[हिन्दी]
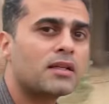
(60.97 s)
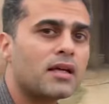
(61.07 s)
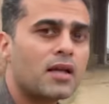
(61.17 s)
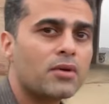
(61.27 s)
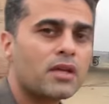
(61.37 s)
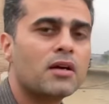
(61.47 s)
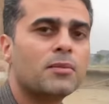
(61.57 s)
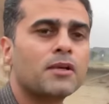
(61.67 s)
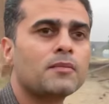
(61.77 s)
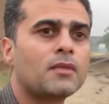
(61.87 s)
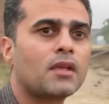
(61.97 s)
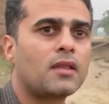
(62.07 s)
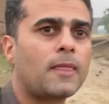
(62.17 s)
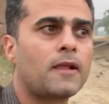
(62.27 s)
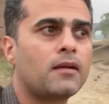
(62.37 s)
आया हूँ यहाँ पे
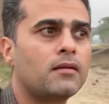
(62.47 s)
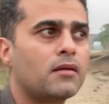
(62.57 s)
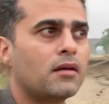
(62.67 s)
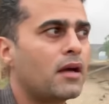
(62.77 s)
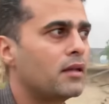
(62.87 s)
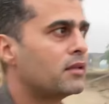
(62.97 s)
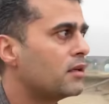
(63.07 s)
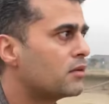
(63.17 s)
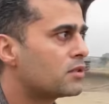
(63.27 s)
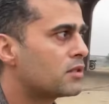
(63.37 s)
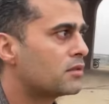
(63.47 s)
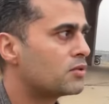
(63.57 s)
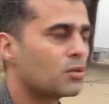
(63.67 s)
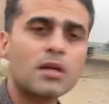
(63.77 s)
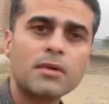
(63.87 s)
आई थिंक कुछ
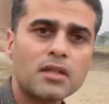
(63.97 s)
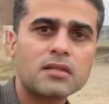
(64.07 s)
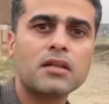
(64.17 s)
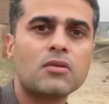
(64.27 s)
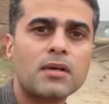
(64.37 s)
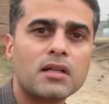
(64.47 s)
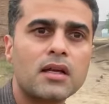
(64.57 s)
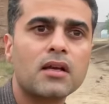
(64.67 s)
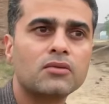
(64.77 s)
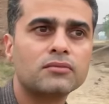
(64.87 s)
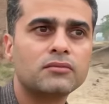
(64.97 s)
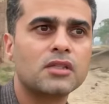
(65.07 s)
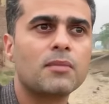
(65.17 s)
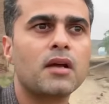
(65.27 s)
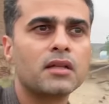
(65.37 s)
चौदह पंद्रह सालों बाद आया हूँ
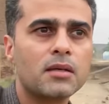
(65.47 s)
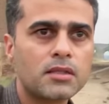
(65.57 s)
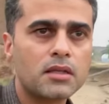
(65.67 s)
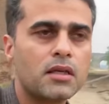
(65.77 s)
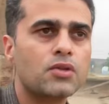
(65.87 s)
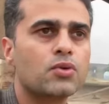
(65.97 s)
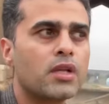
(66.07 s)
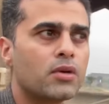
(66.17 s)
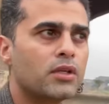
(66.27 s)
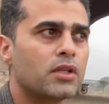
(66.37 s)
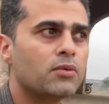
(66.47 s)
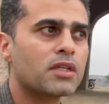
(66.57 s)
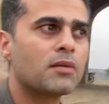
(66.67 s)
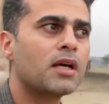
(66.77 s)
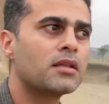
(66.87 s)
जब रंग बसंती की शूटिंग हुई थी
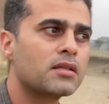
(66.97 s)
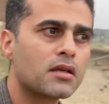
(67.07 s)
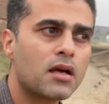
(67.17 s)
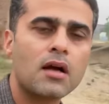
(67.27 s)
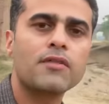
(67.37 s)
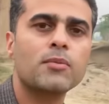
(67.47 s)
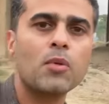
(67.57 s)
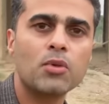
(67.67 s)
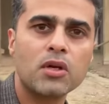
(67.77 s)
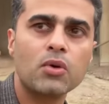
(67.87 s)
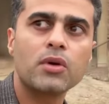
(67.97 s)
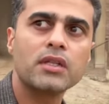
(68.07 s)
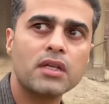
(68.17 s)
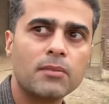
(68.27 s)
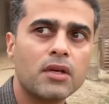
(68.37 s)
उसके बाद ये जगह काफ़ी पॉपुलर हो गई
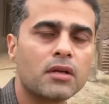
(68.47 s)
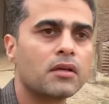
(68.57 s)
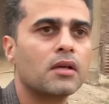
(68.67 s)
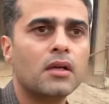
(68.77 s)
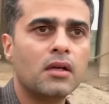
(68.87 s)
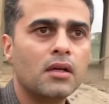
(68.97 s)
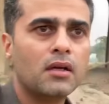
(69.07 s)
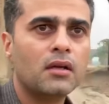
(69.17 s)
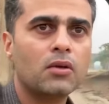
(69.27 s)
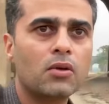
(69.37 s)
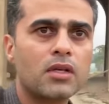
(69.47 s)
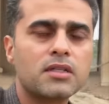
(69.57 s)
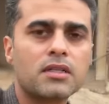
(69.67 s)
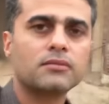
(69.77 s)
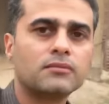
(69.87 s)
थी अमंग
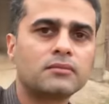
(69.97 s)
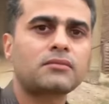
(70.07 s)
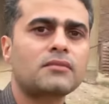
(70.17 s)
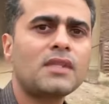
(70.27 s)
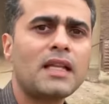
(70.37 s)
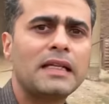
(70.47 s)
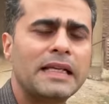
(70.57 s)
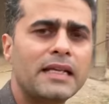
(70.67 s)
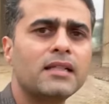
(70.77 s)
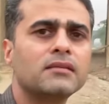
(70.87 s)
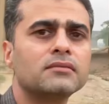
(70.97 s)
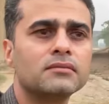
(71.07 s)
लोकल्स लेकिन